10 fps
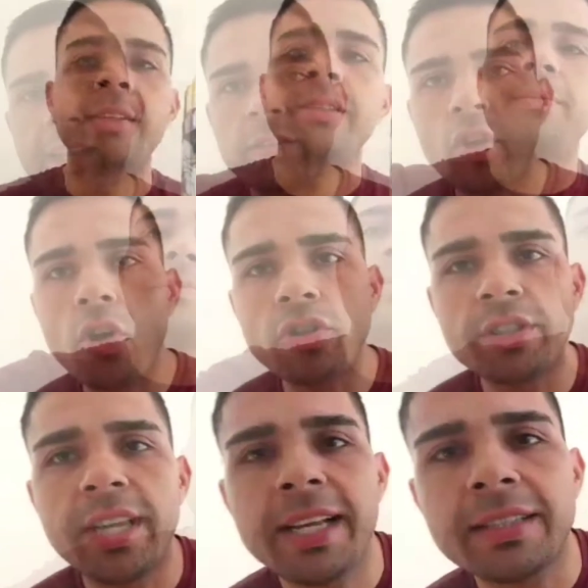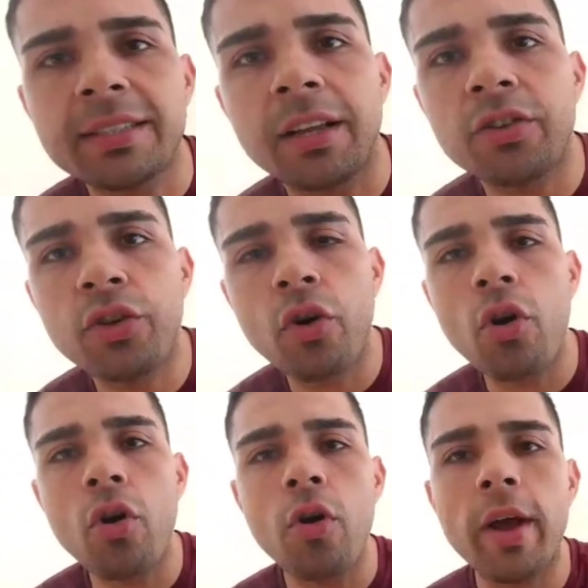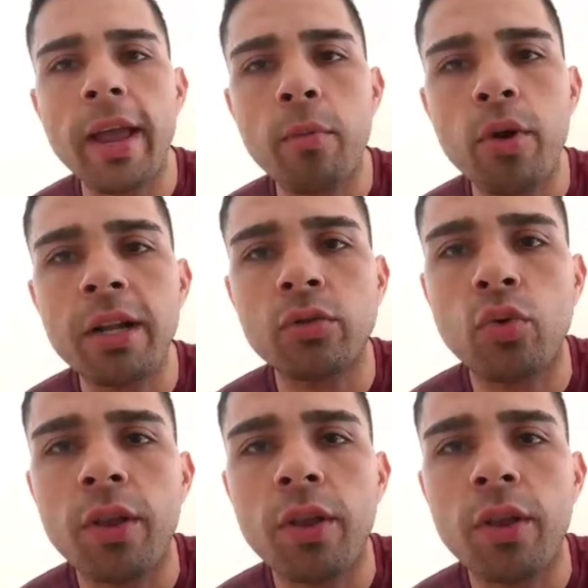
entonces yo he vuelto